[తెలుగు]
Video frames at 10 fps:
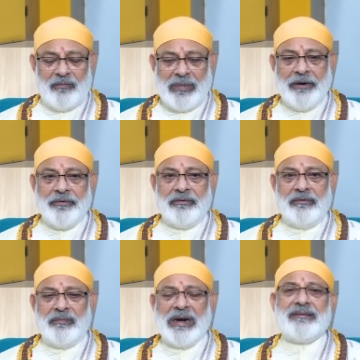మనం
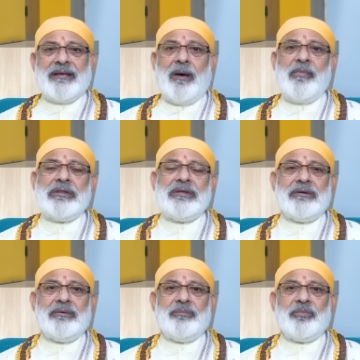మన
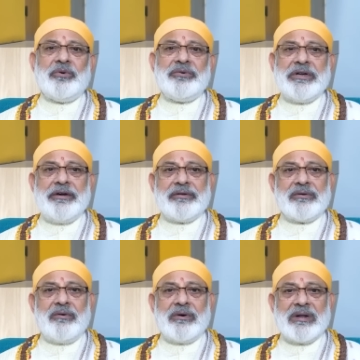సామర్థ్యం ప్రూవ్
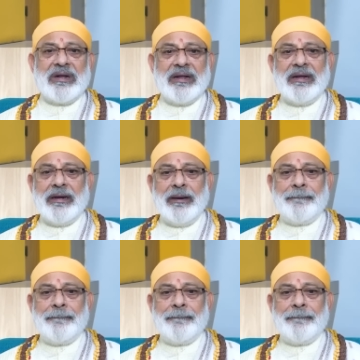చేసుకోవటానికి